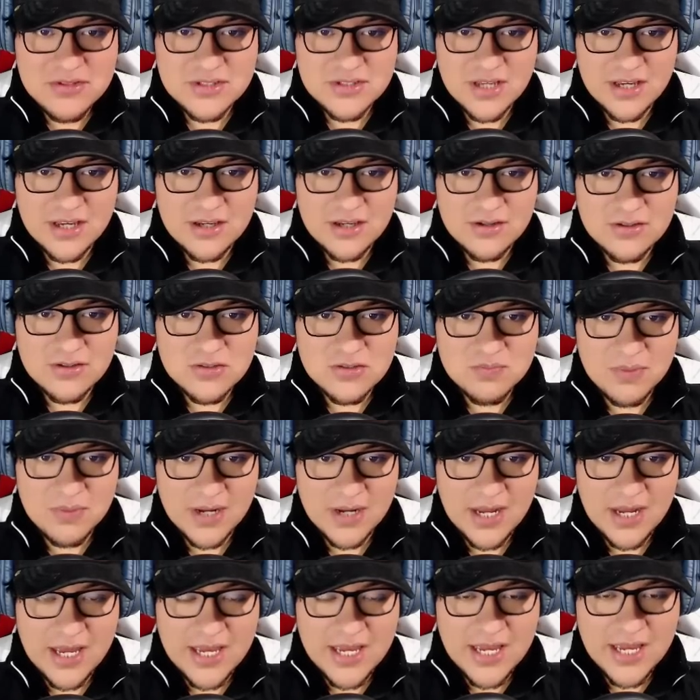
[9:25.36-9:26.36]
que irnos
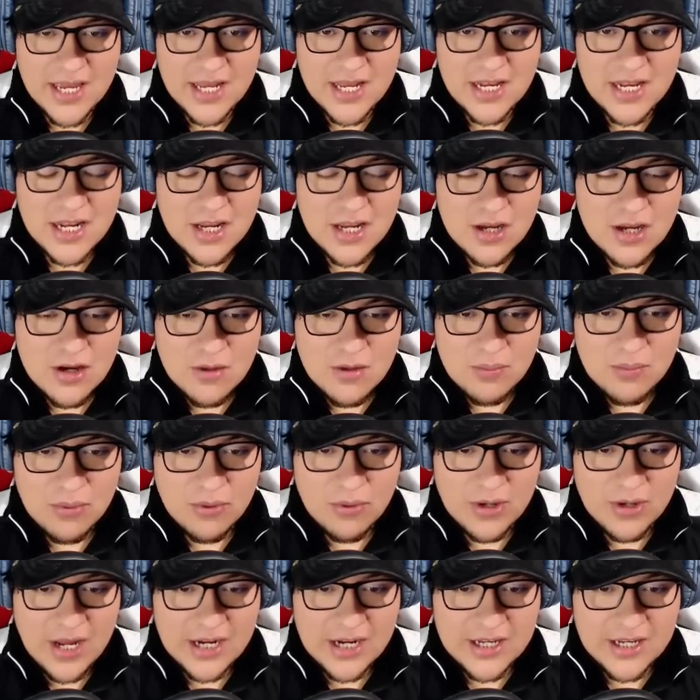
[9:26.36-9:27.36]
para él.
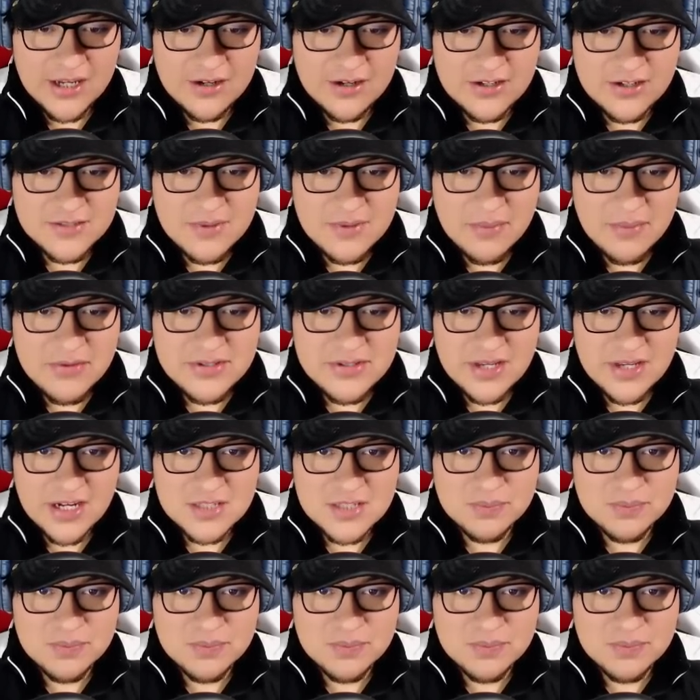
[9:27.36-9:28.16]
Por aquí nos vamos a la las